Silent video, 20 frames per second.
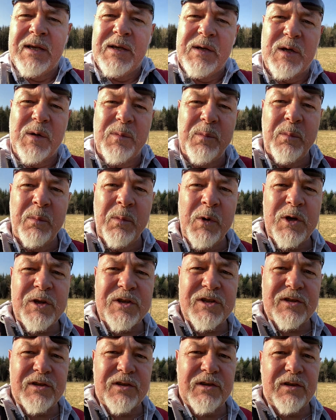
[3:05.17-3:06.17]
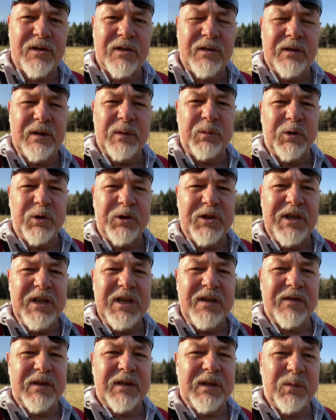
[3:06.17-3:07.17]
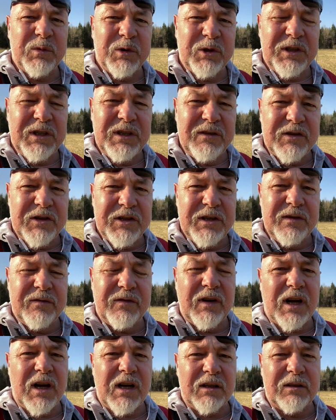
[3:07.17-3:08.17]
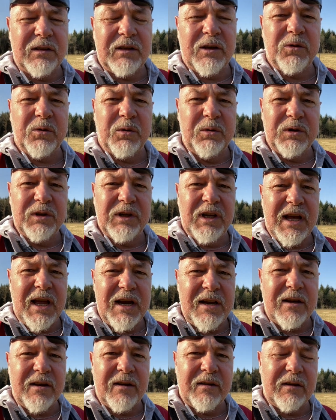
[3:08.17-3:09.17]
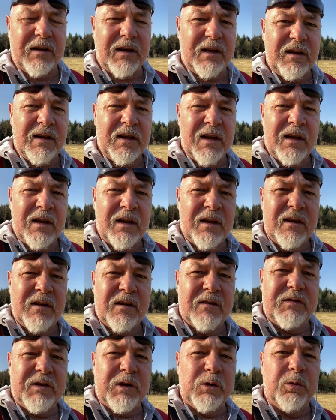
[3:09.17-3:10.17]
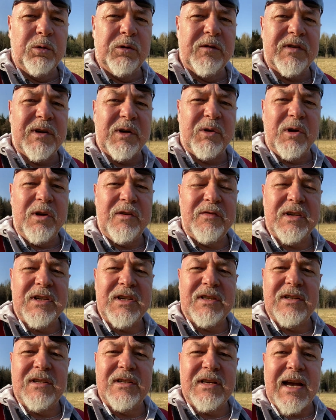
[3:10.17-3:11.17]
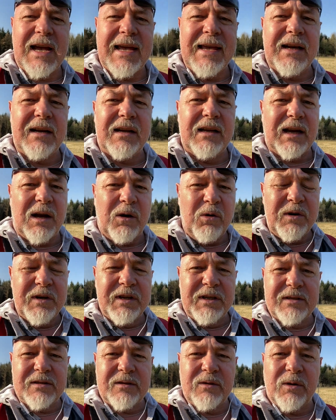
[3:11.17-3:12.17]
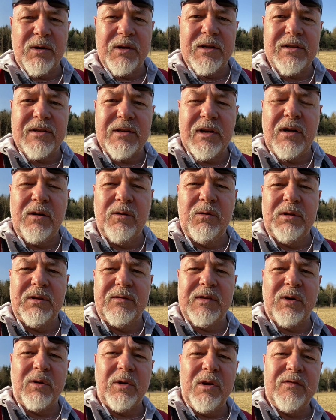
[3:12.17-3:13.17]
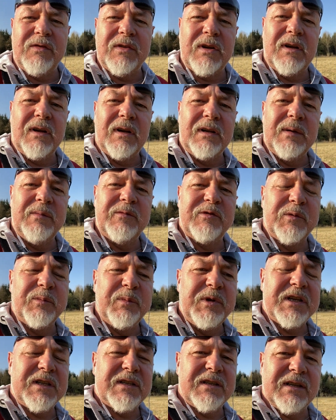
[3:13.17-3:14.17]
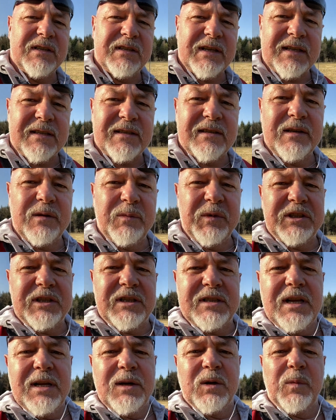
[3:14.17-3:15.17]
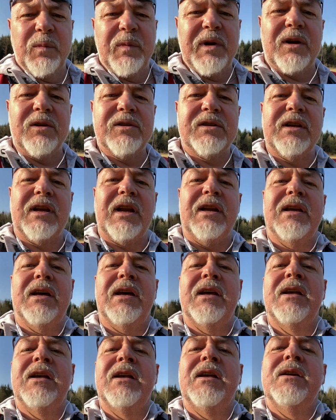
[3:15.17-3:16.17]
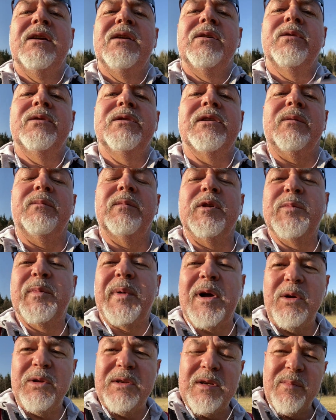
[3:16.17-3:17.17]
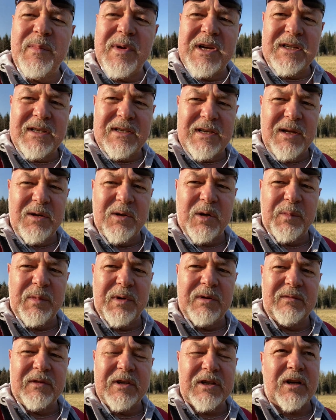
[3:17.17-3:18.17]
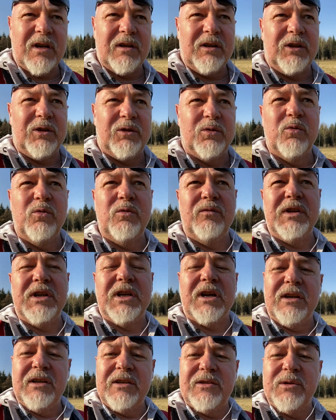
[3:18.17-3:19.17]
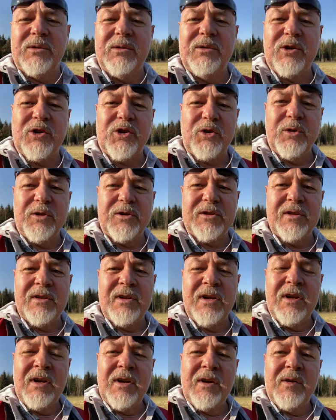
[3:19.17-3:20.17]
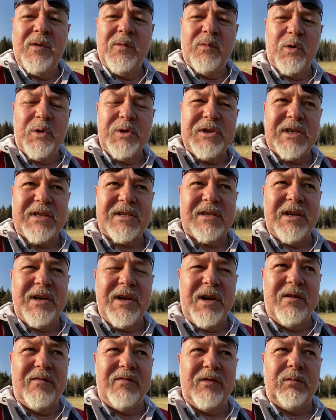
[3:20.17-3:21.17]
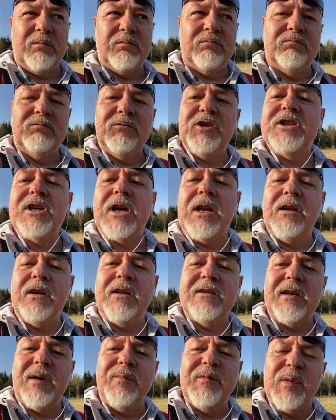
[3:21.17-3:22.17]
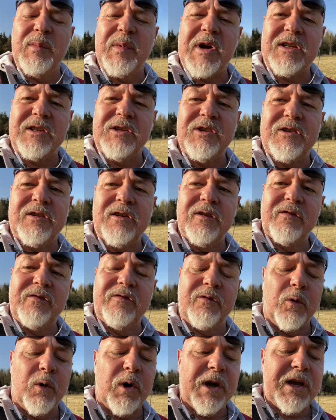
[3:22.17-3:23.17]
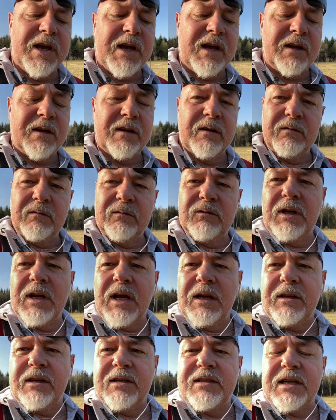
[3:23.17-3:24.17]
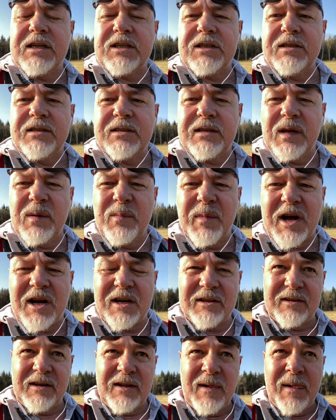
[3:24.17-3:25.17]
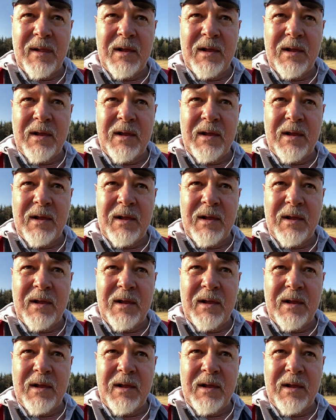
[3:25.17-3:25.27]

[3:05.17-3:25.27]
Ihr müsst die Motive, die Motivschieflagen der Kunden kennen. Ja? Für einen guten Verkäufer ist das ja eigentlich auch nichts Neues. Ja? Ein guter Verkäufer informiert sich, setzt sich mit der Zielgruppe auseinander, und sagt, was braucht denn meine Zielgruppe? Was kann ich tun? Wie kann ich sie unterstützen? Wo ist jetzt die Hilfe? Nichts anderes haben wir praktisch vorher in den anderen Sessions gemacht.